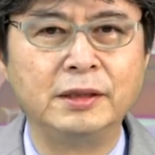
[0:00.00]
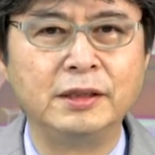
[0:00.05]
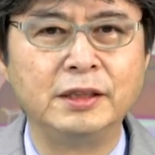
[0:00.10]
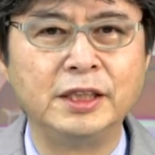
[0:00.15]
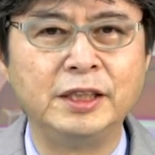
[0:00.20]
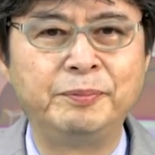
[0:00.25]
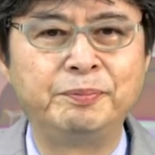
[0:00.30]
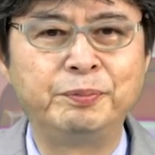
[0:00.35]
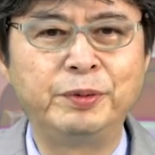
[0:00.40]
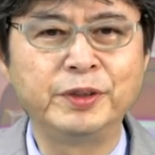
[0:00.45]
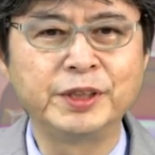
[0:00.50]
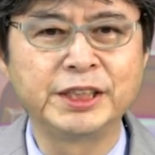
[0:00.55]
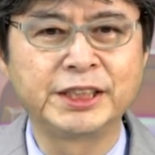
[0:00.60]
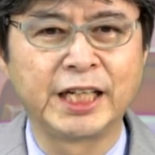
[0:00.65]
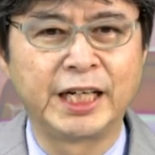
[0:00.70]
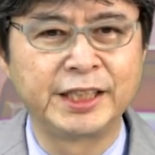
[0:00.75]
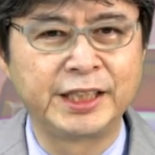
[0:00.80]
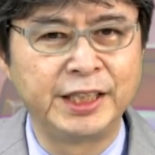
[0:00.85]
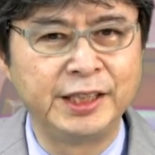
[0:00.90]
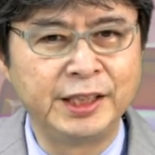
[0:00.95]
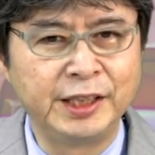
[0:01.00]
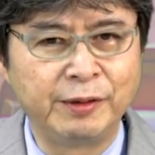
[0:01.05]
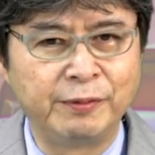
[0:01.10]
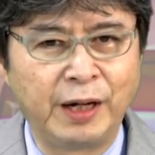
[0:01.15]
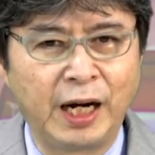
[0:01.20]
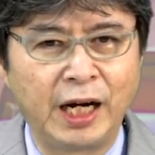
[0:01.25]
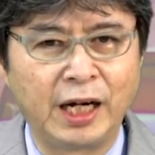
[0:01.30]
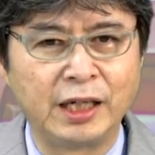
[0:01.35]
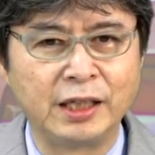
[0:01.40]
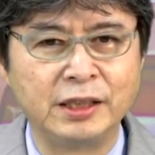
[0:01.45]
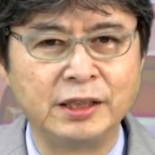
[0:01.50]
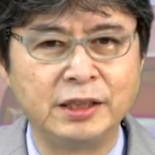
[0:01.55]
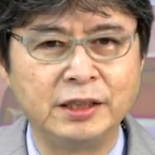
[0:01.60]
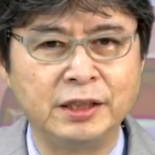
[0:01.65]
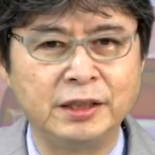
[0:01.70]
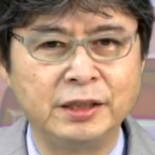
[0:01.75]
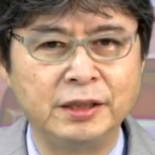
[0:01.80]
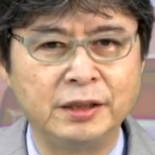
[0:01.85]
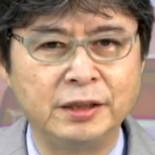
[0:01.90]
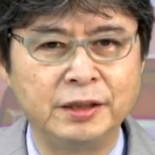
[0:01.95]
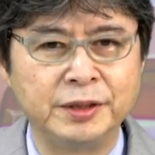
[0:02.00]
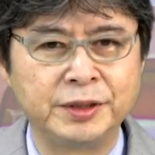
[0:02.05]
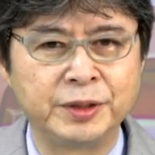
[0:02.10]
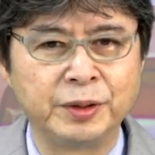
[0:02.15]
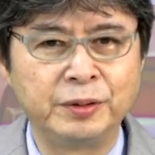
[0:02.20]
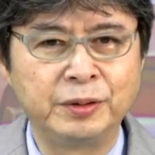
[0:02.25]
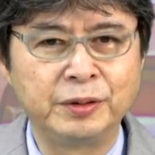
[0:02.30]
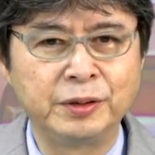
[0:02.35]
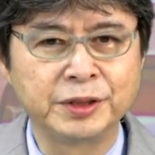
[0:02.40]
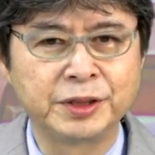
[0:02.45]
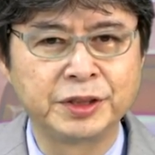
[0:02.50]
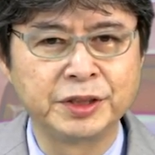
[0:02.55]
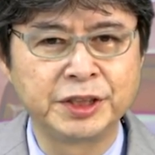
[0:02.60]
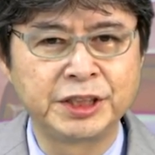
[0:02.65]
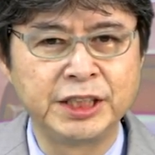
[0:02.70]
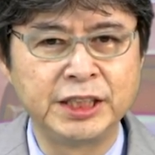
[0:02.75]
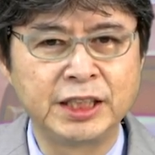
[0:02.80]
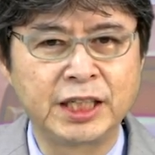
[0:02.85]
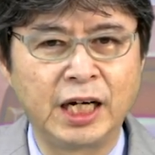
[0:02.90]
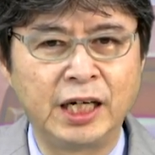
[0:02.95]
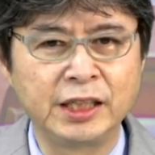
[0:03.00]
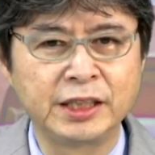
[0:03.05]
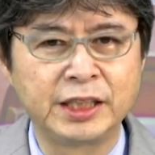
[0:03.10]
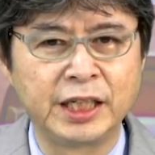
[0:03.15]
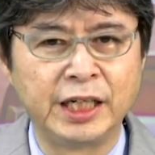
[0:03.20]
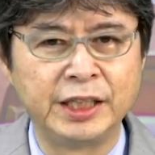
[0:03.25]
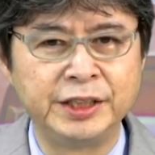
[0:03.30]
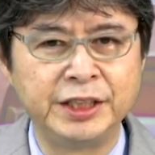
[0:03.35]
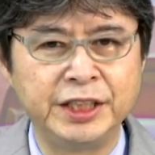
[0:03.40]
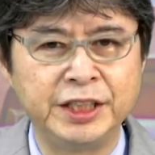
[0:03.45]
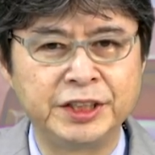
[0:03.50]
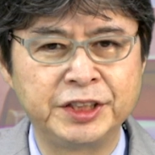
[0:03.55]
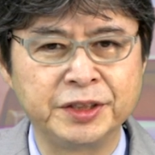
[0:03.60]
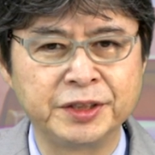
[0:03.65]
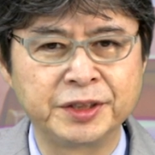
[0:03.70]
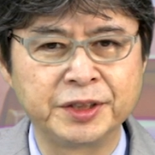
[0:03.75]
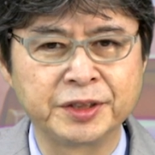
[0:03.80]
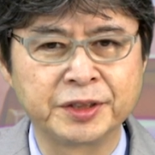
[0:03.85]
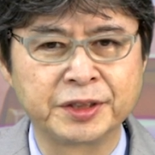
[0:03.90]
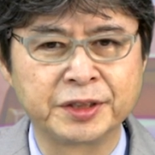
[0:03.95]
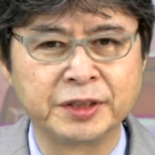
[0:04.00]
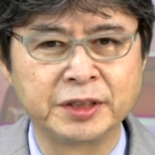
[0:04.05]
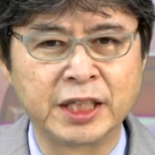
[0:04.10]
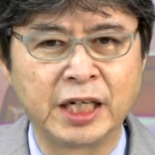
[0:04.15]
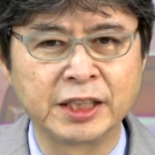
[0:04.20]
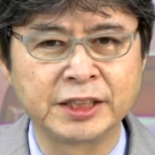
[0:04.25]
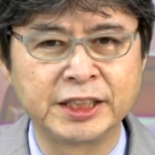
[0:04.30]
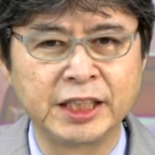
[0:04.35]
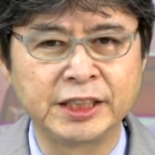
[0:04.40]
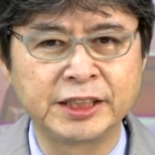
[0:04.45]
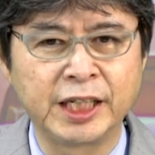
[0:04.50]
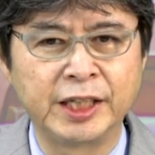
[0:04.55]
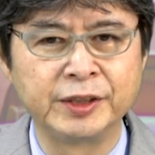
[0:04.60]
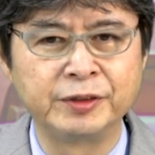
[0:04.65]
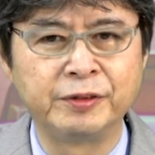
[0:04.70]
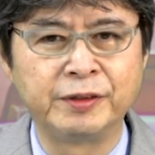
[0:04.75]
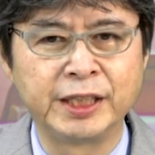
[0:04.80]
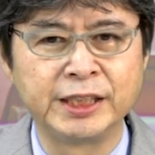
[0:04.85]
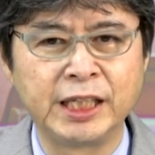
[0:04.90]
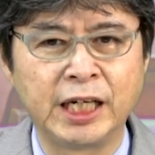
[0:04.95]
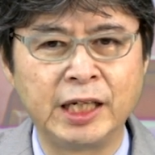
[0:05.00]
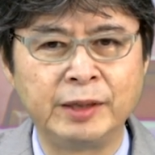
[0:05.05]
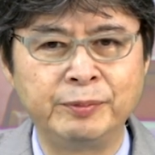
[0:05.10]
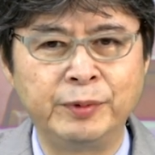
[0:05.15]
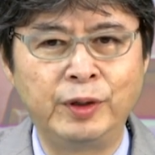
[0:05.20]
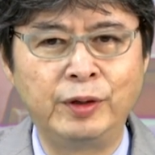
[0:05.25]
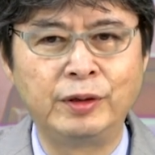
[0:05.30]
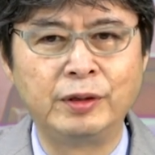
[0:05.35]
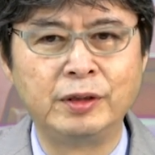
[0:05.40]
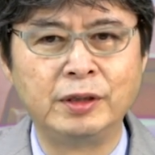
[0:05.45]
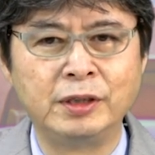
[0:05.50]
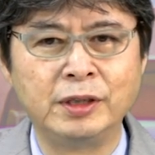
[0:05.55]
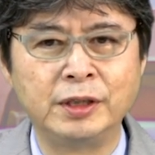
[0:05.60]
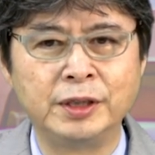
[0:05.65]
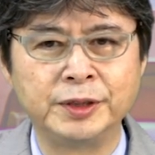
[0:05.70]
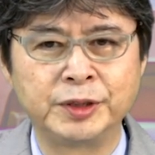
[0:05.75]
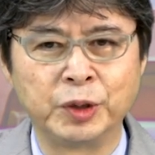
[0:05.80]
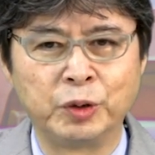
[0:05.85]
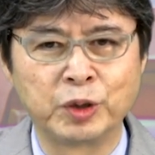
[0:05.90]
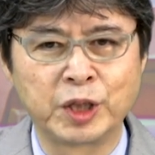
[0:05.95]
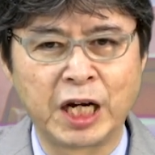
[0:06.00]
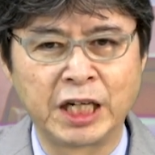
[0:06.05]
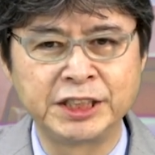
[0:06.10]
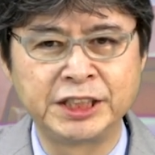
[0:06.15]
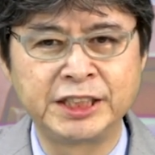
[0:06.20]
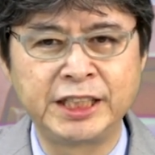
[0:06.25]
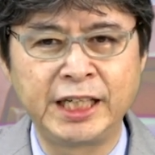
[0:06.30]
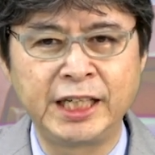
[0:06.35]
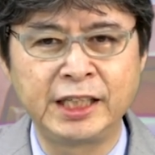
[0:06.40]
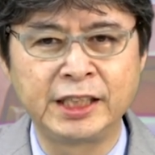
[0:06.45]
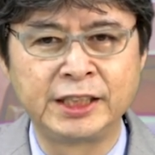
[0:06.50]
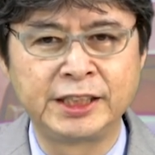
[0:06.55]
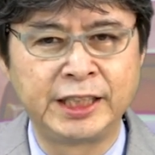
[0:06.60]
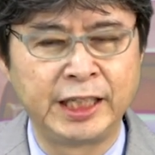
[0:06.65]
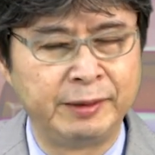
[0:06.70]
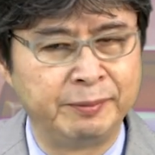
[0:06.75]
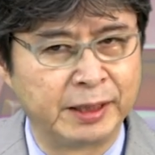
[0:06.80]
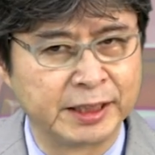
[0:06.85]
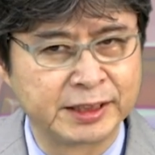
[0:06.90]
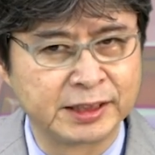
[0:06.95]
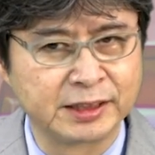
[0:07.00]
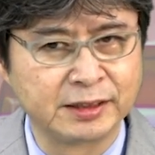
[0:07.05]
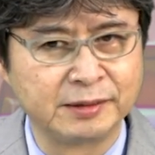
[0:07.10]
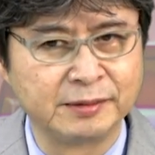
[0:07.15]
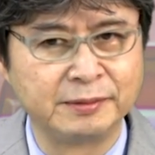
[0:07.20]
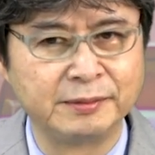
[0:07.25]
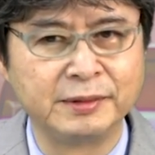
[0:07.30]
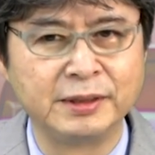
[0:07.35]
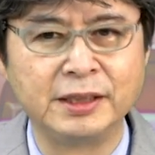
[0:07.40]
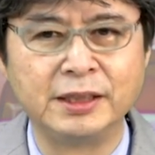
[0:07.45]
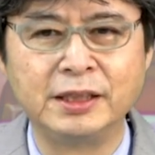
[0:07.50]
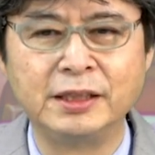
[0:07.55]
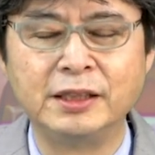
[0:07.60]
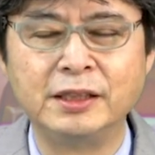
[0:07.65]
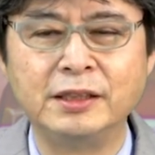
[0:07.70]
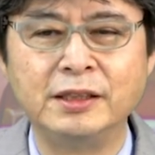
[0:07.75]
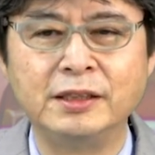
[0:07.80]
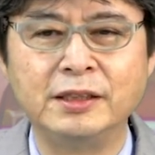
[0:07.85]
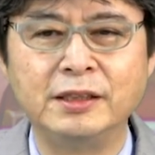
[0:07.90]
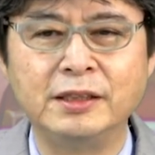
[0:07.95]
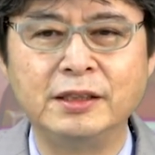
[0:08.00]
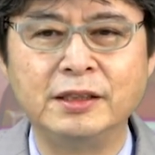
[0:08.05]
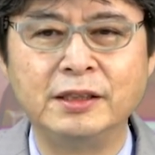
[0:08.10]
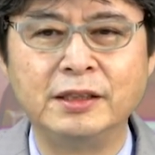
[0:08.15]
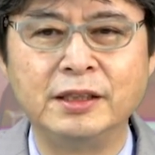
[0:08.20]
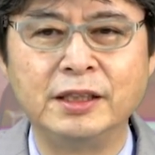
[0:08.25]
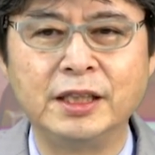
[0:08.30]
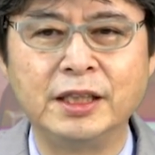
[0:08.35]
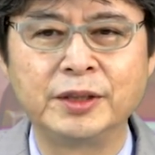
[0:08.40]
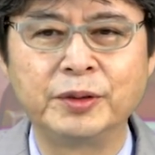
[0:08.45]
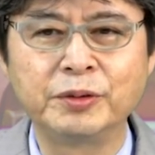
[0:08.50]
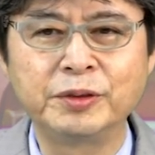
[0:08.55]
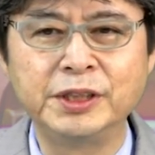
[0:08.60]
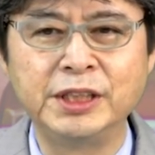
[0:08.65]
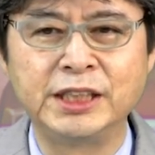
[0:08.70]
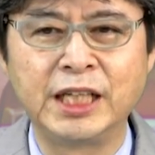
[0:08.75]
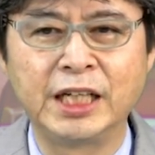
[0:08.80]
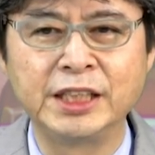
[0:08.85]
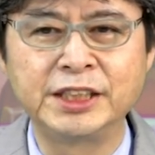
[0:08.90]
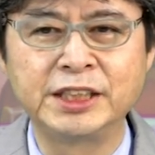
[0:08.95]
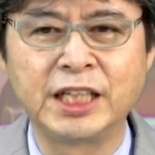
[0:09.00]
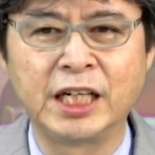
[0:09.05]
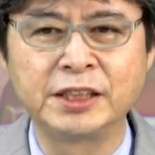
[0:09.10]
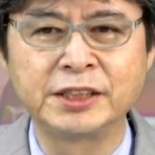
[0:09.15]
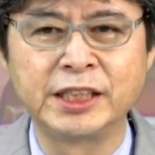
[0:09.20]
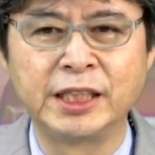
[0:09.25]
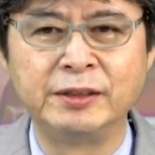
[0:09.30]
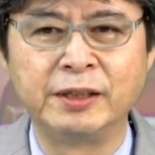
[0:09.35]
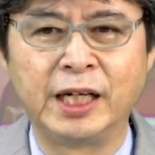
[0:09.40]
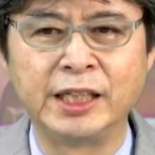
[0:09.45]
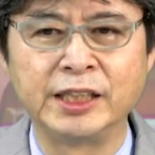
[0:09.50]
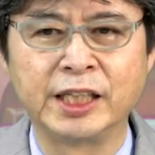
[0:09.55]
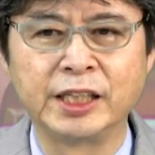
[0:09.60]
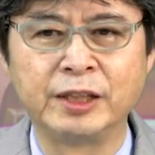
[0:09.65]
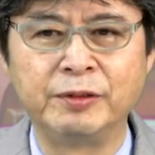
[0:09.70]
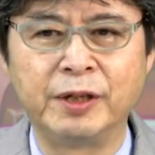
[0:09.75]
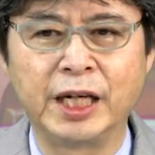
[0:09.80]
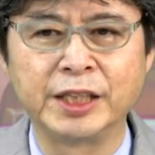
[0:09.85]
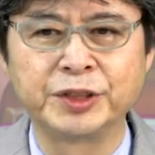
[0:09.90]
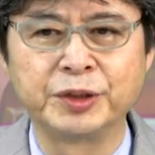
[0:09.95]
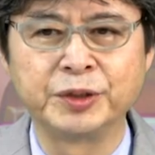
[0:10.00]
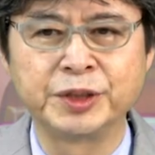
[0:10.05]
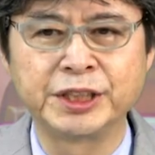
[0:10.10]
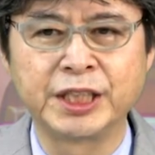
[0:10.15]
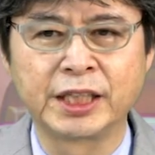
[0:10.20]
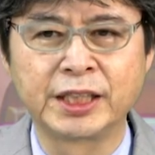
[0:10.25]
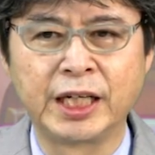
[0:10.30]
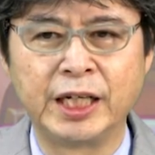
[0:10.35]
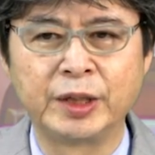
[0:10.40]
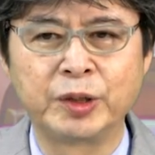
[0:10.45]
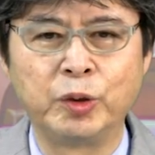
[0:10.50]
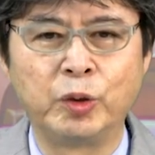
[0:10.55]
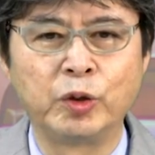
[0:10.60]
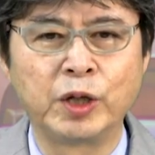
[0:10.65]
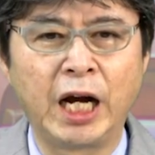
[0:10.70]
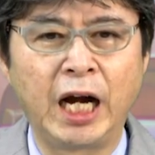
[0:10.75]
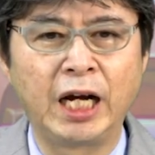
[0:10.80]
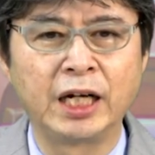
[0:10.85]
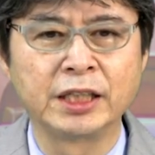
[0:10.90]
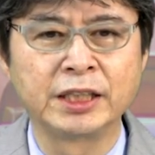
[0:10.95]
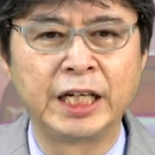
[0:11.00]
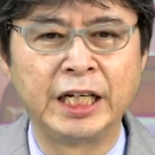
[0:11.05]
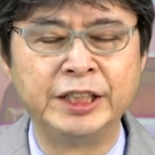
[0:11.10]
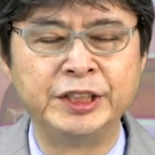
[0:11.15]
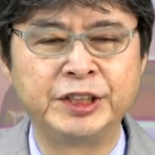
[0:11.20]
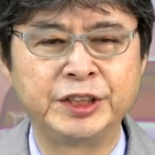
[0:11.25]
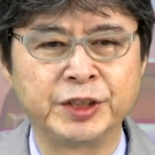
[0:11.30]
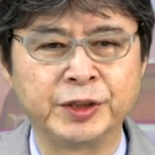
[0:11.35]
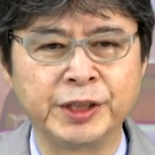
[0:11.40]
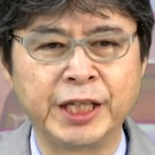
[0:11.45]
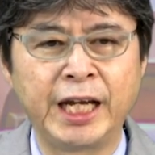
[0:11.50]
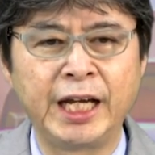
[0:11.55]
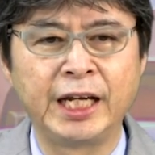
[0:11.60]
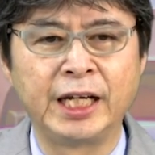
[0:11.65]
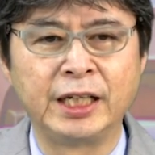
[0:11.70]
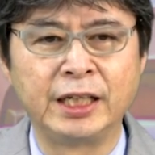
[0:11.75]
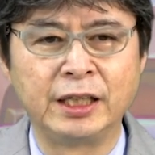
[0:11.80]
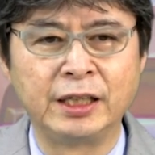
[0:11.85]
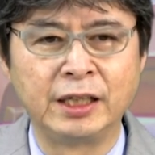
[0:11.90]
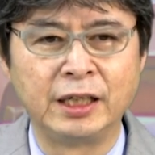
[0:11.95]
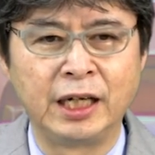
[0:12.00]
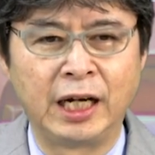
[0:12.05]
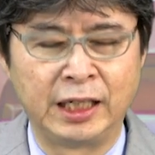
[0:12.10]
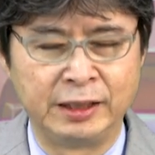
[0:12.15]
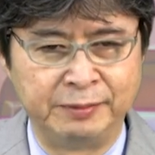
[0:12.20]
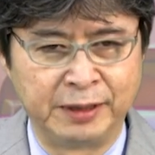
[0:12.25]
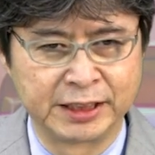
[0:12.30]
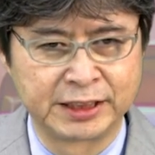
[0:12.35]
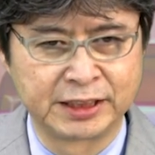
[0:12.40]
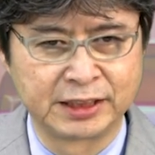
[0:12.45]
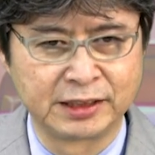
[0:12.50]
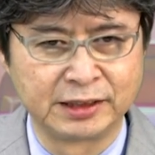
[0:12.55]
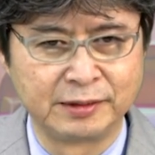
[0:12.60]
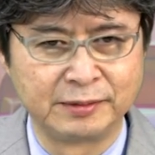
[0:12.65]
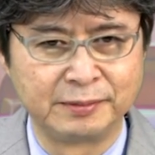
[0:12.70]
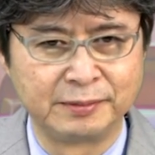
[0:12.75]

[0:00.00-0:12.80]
一方で最近では、情報通信関係に就職する学生さんの割合も増加してきています。特に男子学生の間ではそうした傾向が顕著であります。